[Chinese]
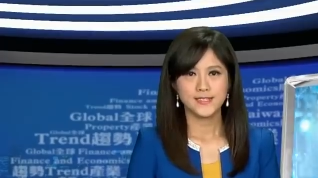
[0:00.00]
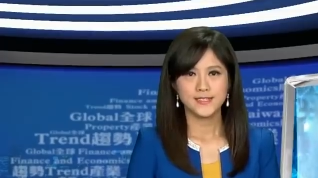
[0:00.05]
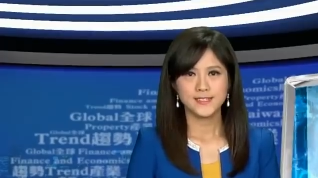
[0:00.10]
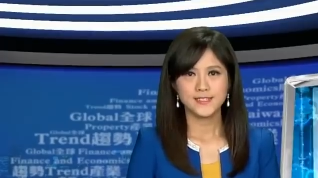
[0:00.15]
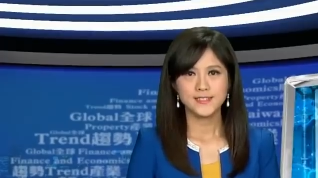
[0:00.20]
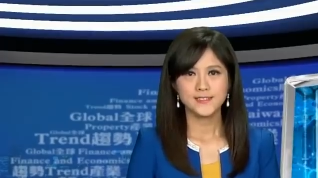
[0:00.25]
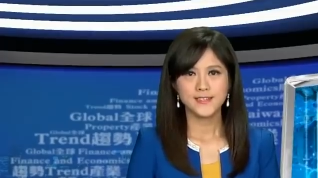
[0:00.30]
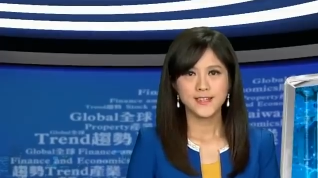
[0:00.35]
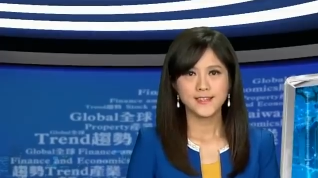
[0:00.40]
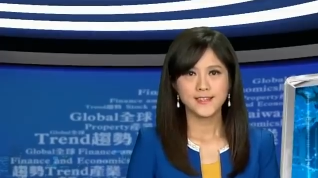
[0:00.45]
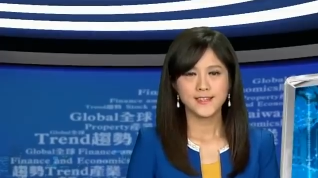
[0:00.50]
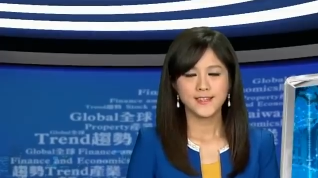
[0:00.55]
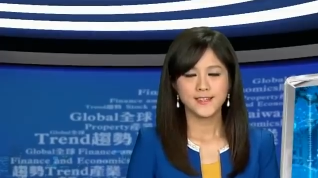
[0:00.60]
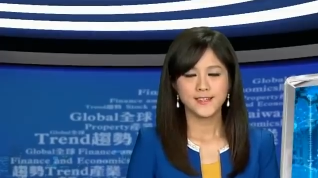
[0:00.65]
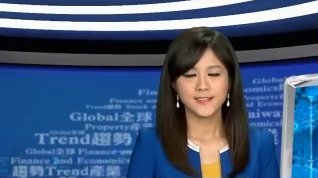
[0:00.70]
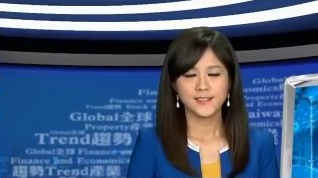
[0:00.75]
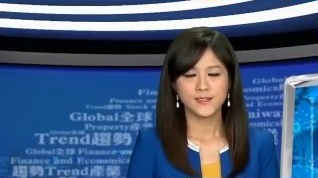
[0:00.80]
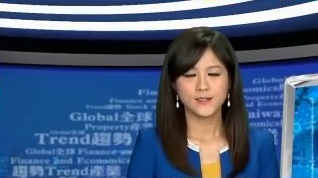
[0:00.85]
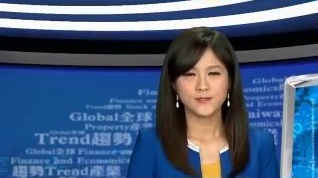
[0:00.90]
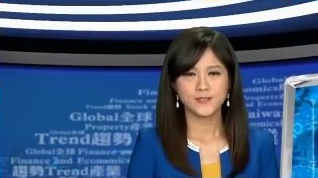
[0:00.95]
接着带您
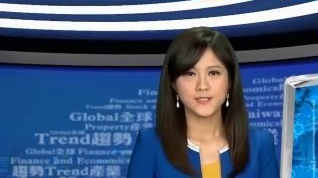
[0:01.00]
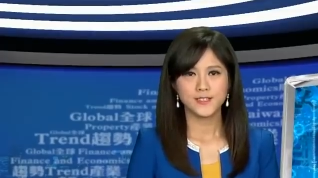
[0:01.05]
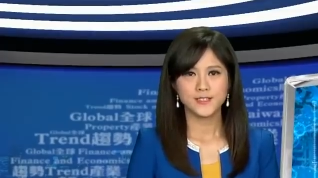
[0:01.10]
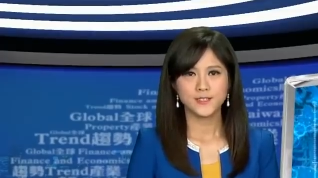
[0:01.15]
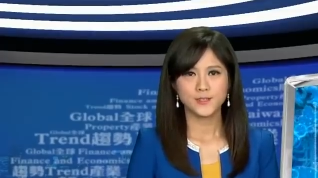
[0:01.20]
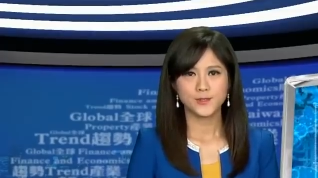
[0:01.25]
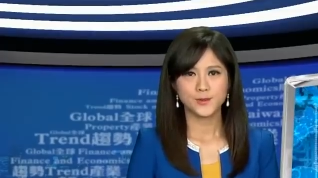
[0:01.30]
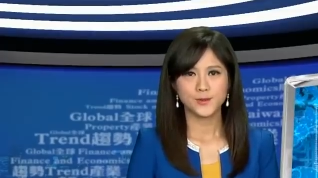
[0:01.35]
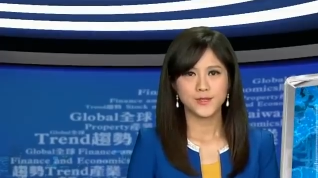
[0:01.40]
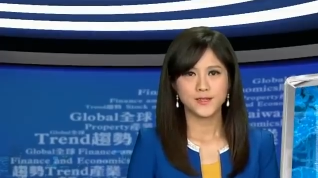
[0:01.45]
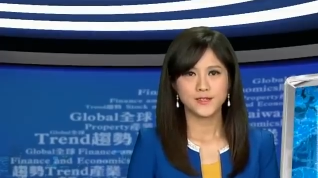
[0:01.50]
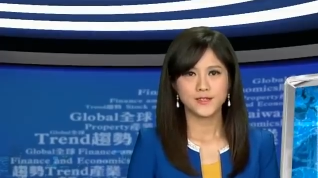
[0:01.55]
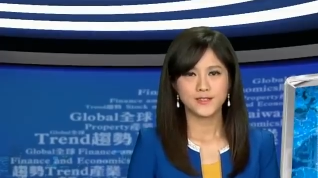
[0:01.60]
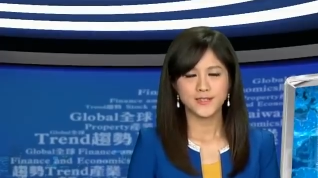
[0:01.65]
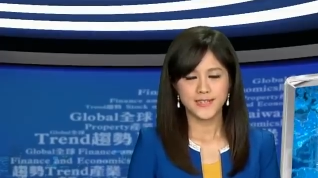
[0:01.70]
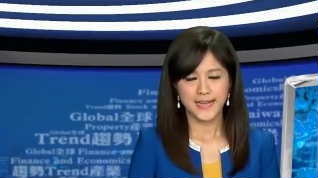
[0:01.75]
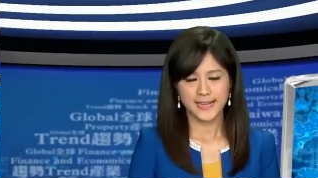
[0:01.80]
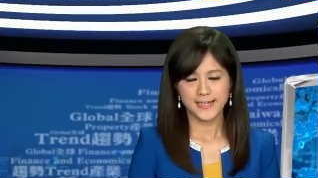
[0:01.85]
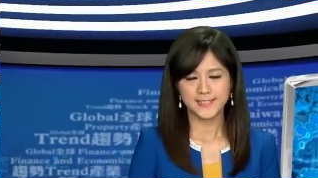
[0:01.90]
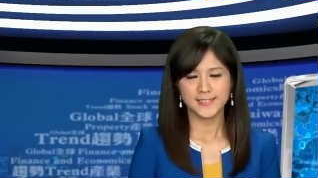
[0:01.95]
看到这一周的
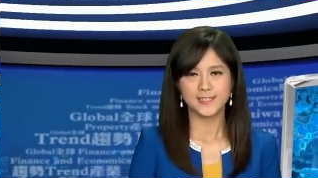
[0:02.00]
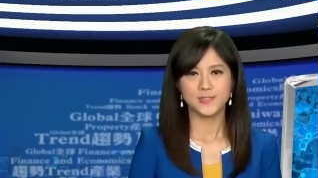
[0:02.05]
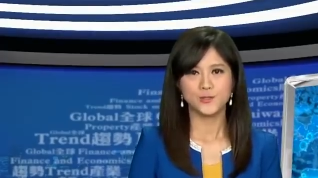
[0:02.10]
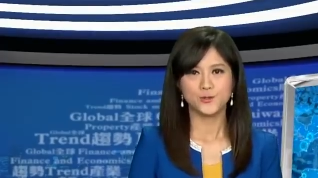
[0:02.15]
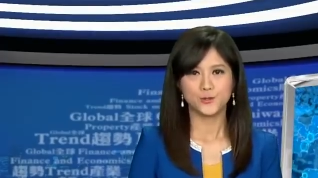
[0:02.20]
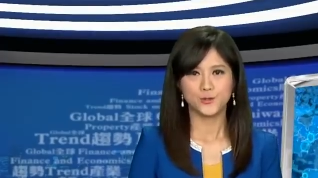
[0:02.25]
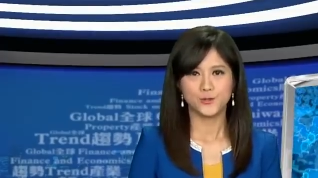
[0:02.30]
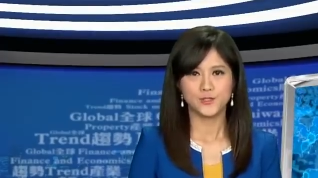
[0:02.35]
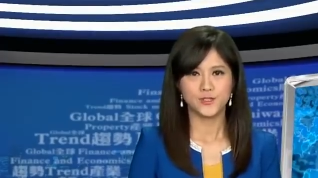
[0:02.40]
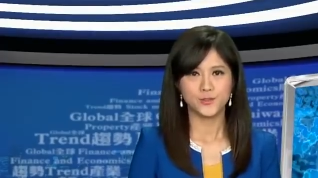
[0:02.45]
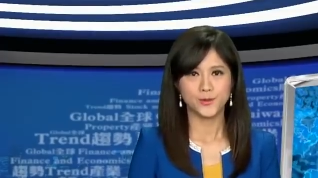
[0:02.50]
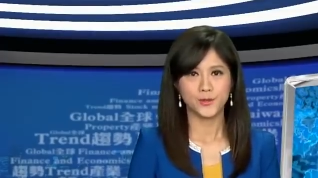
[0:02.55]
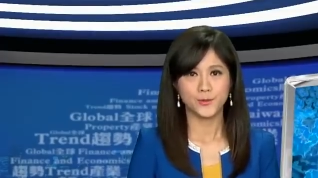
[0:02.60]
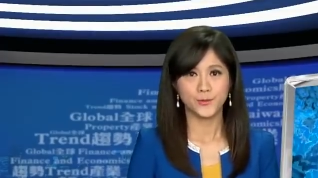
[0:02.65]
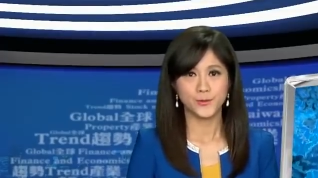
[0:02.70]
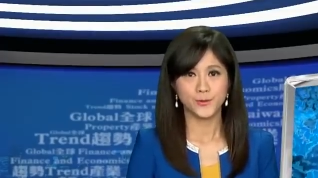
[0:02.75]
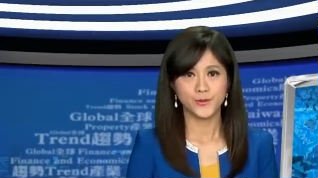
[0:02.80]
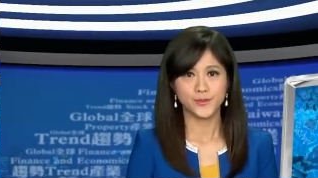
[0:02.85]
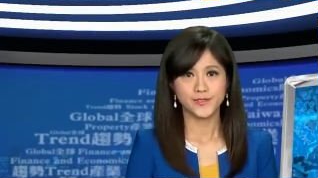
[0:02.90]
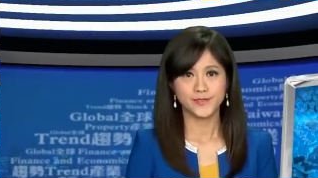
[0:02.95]
财经趋势等
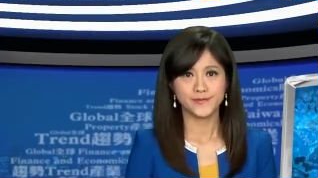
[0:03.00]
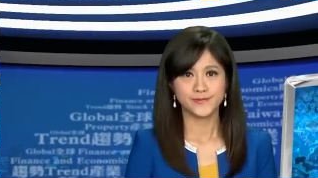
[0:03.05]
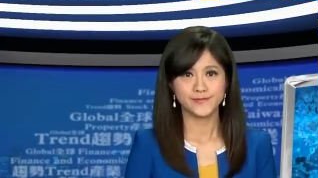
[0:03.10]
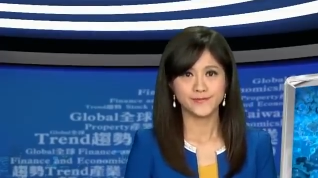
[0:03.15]
播。